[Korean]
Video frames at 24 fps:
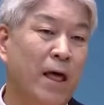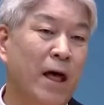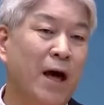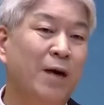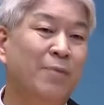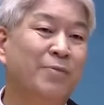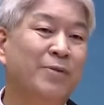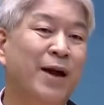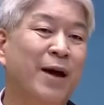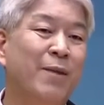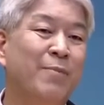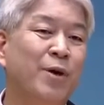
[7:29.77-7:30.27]

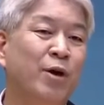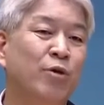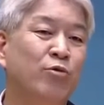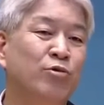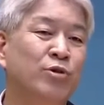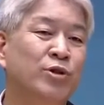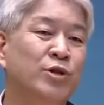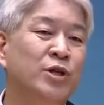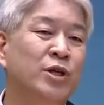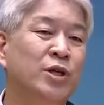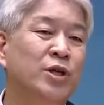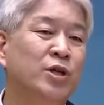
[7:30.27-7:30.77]
아브라함이
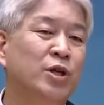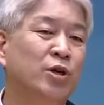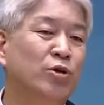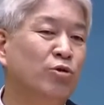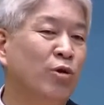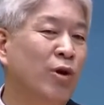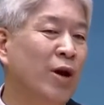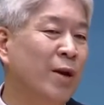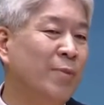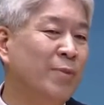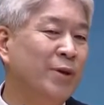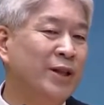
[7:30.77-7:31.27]
후처
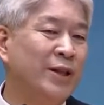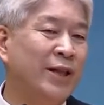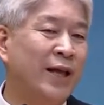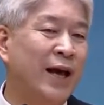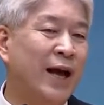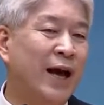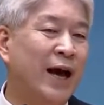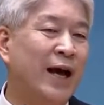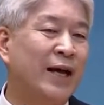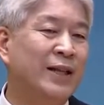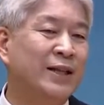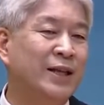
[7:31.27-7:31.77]
거둘라
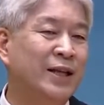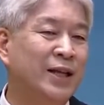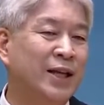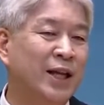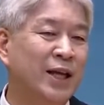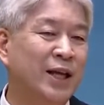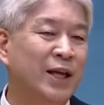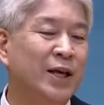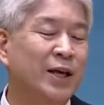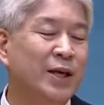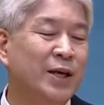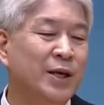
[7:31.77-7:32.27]
밑에
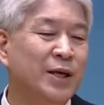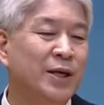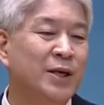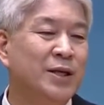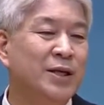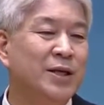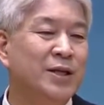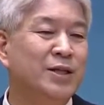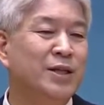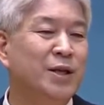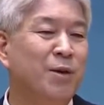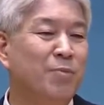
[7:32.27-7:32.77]
아들이
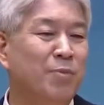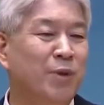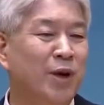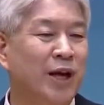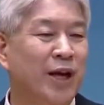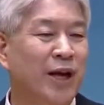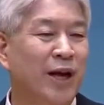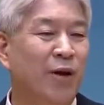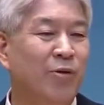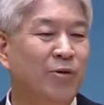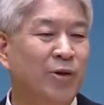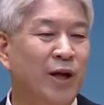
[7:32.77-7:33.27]
여섯
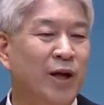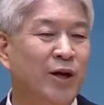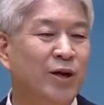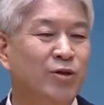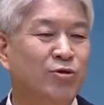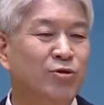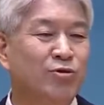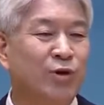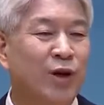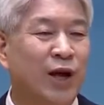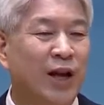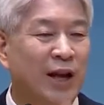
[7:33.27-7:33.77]
명이 나오는데
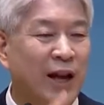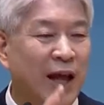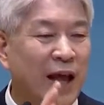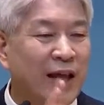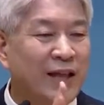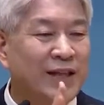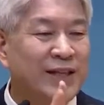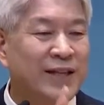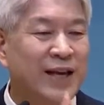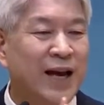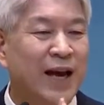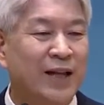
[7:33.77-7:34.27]
그 중에
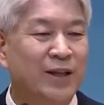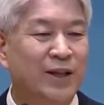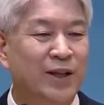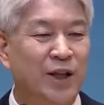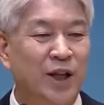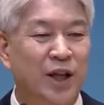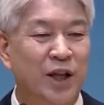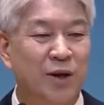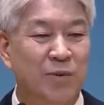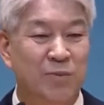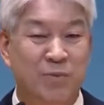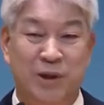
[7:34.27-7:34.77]
넷째
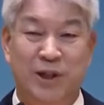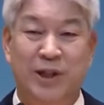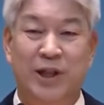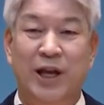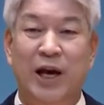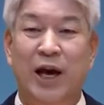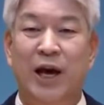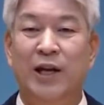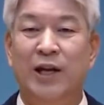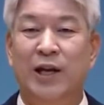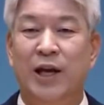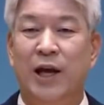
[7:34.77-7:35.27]
아들이
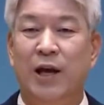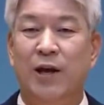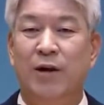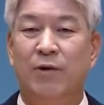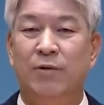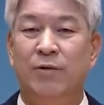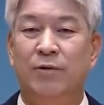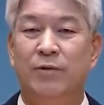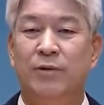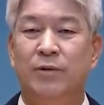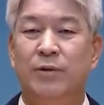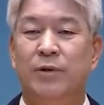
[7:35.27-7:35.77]
미디안이에요.
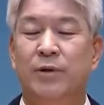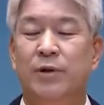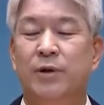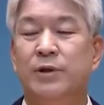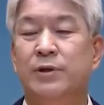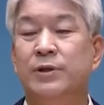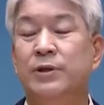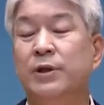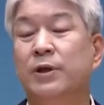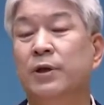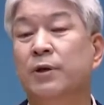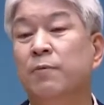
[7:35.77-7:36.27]

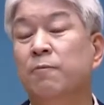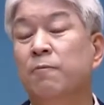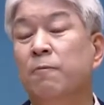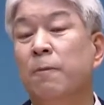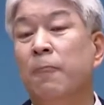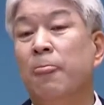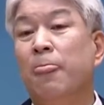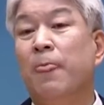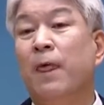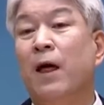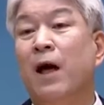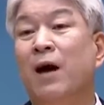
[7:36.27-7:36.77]
그래서
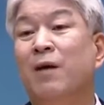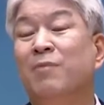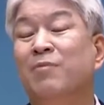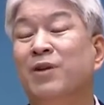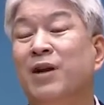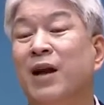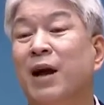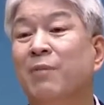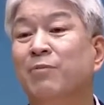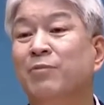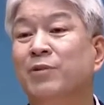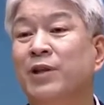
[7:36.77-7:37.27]

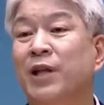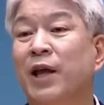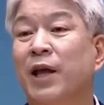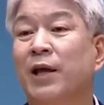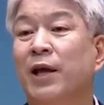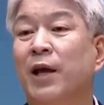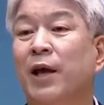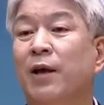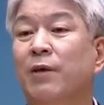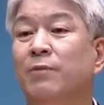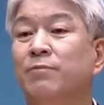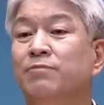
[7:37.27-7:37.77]
아브라함
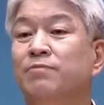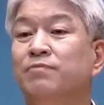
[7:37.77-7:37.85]
때에